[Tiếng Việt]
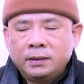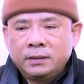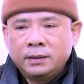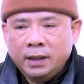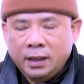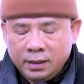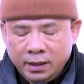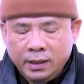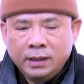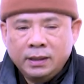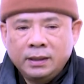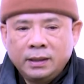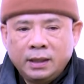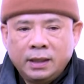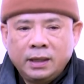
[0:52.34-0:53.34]
Tất
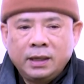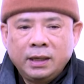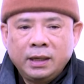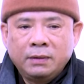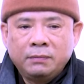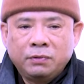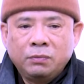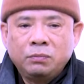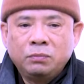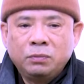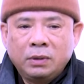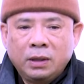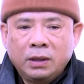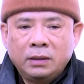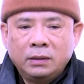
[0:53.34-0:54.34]
nhiên, ở nơi cái
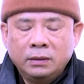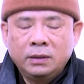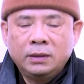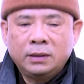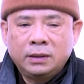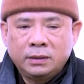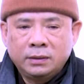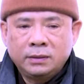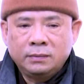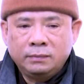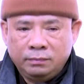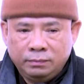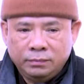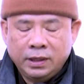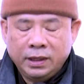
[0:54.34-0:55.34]
vùng uh,
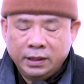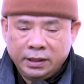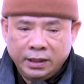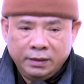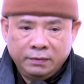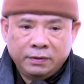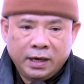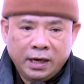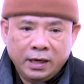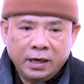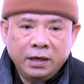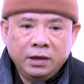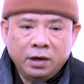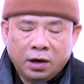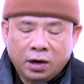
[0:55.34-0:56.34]
Thiền Chỉ và Đại
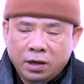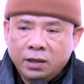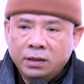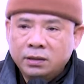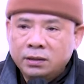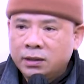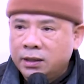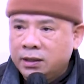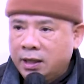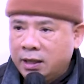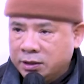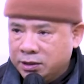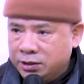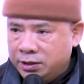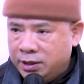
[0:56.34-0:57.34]
Ninh đó, thì
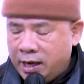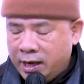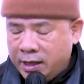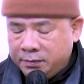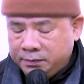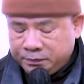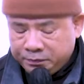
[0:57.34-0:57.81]
thật sự ra